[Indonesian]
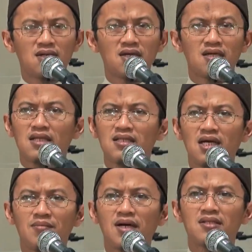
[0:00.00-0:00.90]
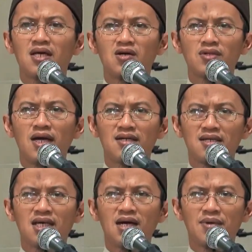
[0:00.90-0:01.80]
kita tidak mengetahui
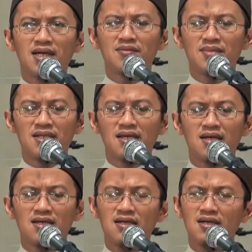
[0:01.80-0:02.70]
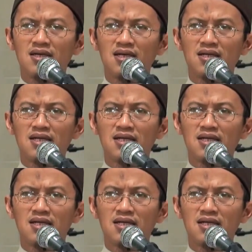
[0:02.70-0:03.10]
adanya apa namanya eh,